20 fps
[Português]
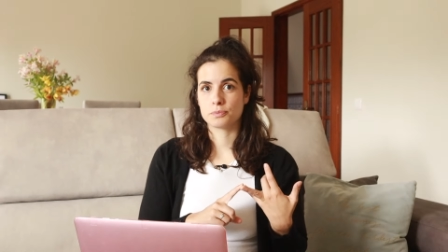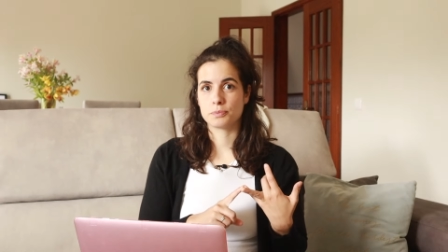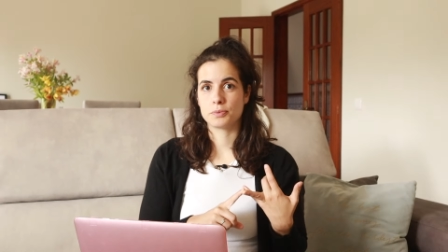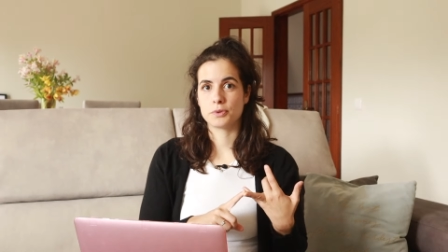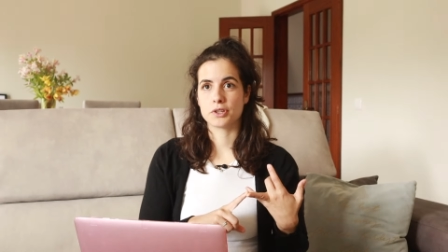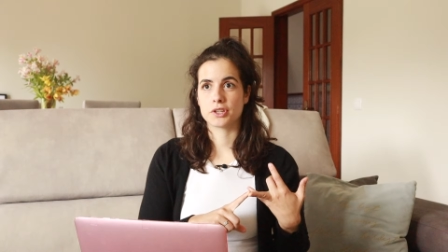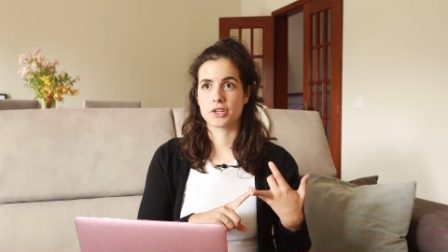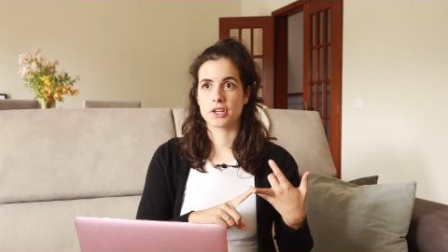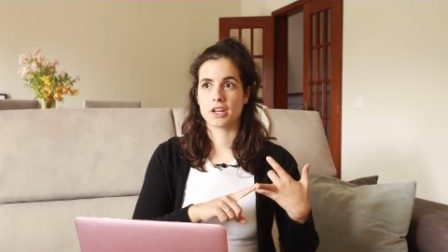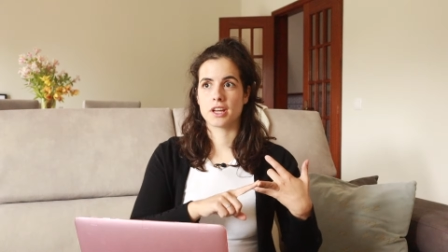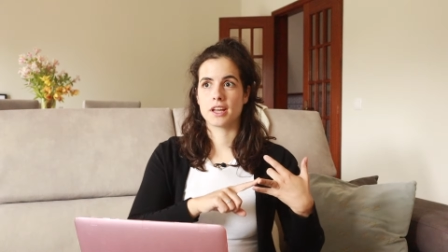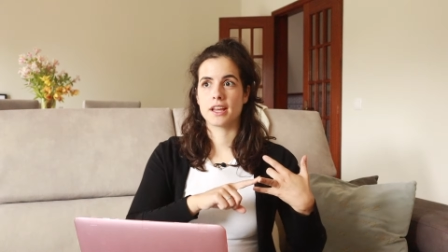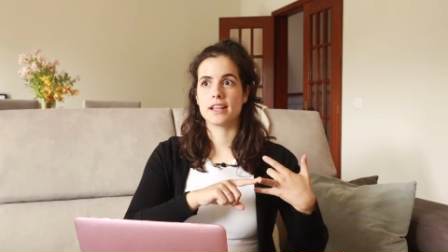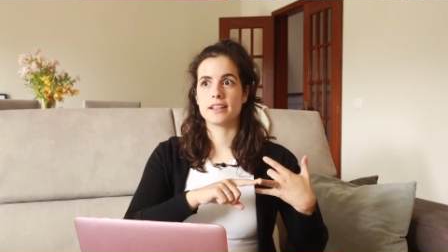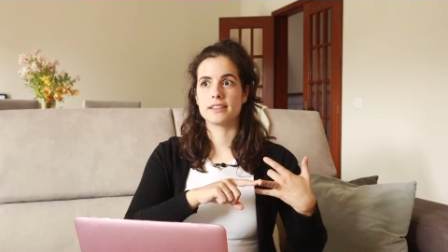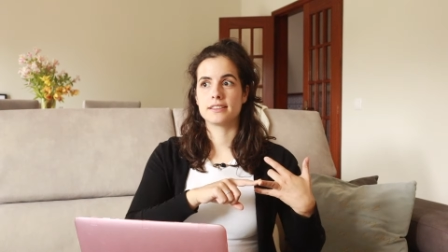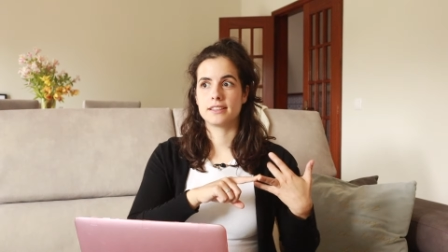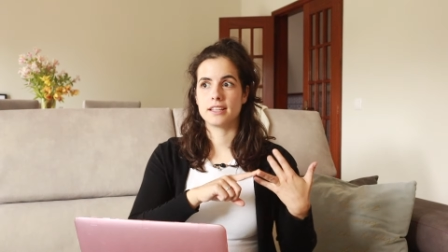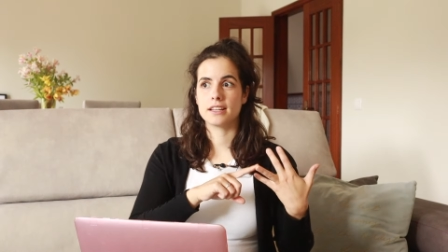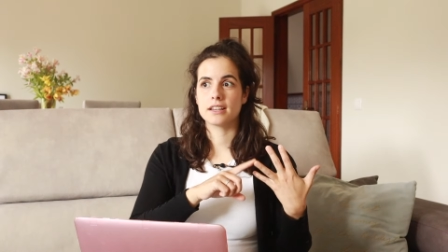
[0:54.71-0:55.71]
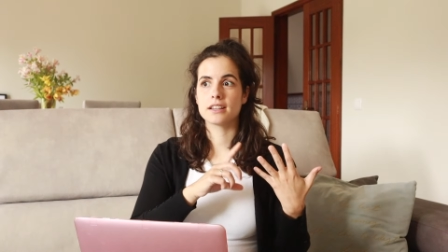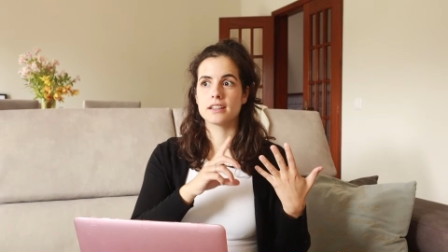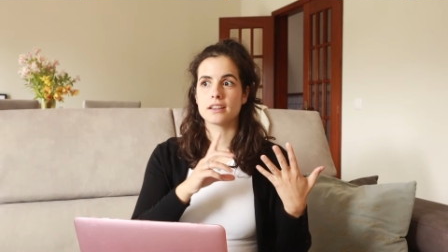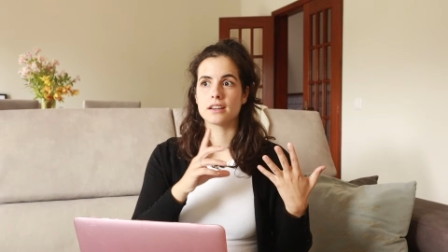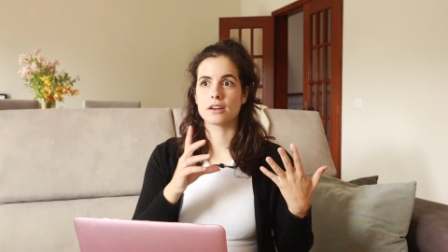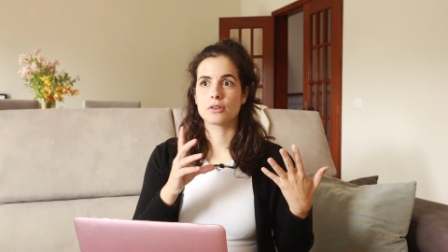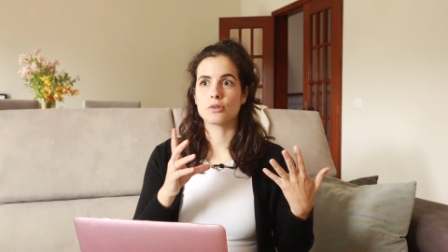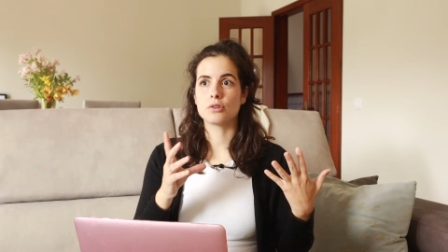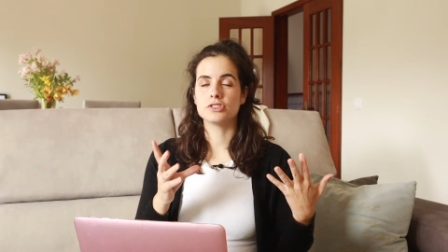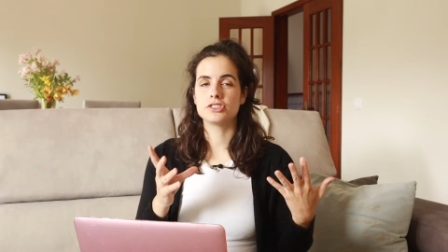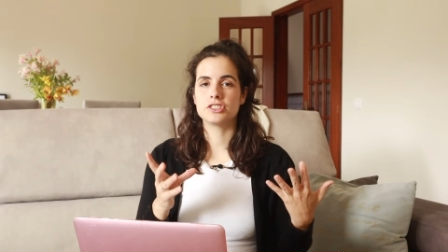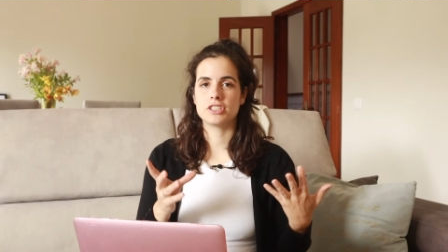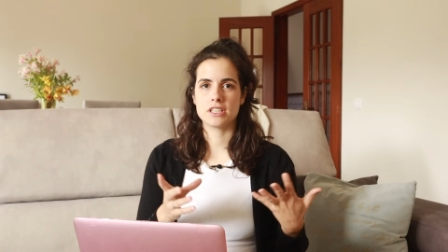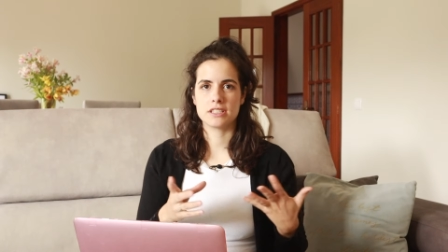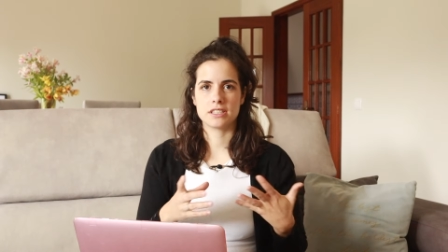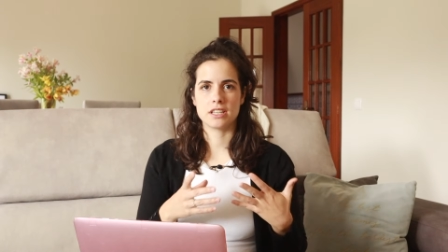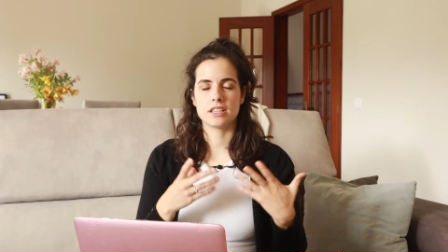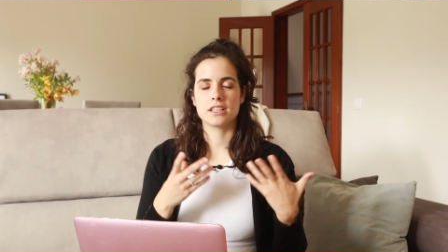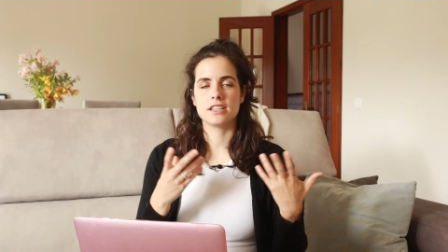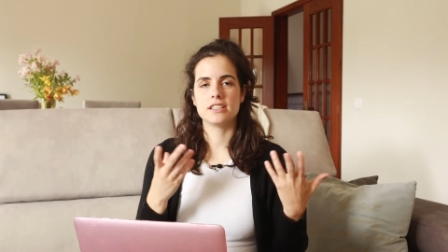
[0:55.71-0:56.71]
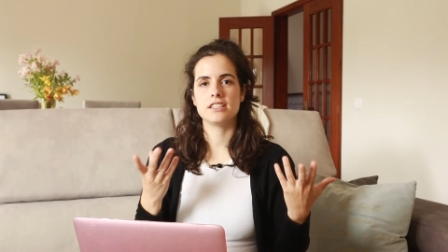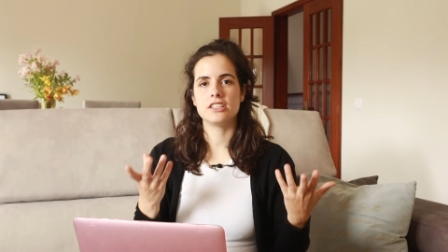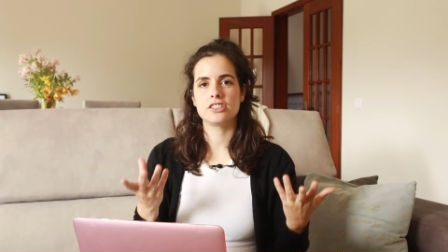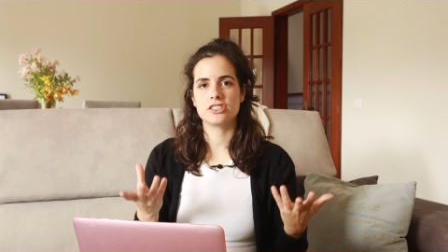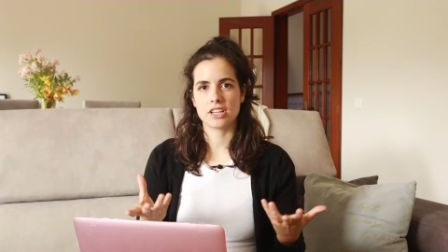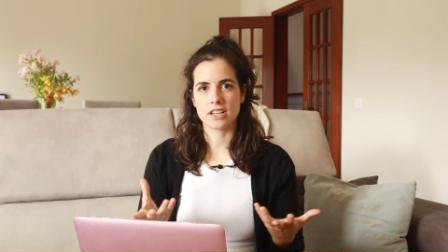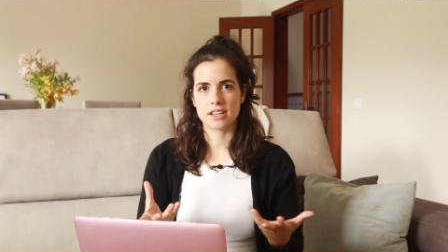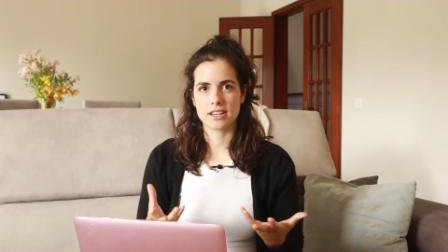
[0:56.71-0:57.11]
porque ter consciência de que existem